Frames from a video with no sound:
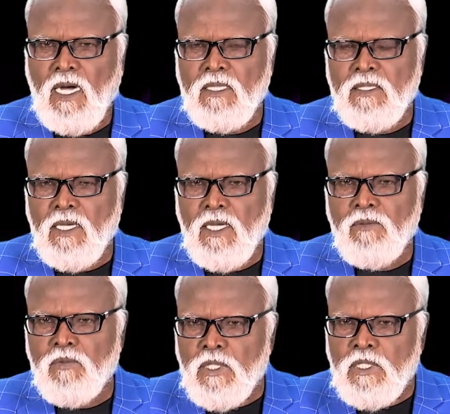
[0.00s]
அந்த
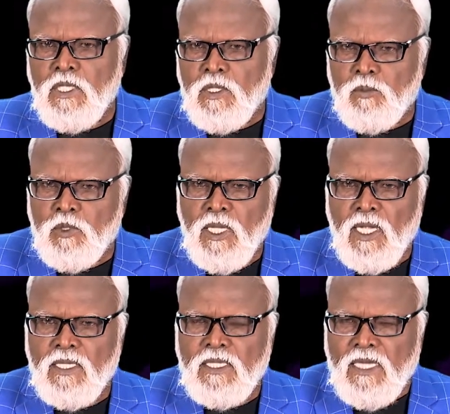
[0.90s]
விருந்துக்கு
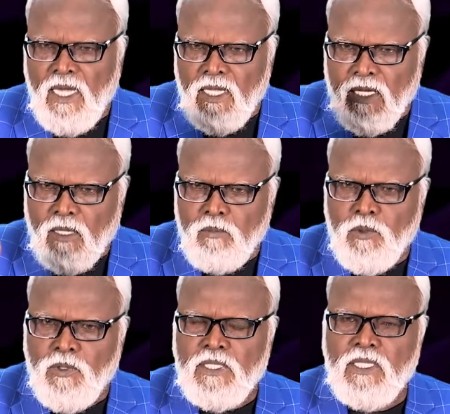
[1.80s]
முன்னால் ஏன் அன்பு
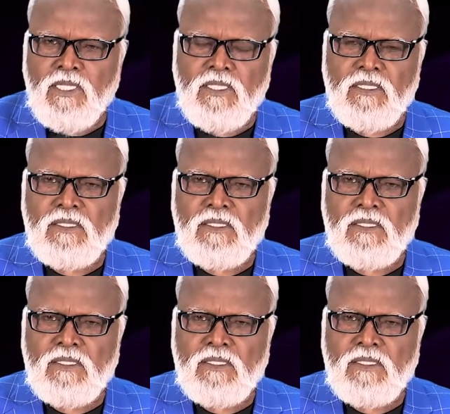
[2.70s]
வருகிறது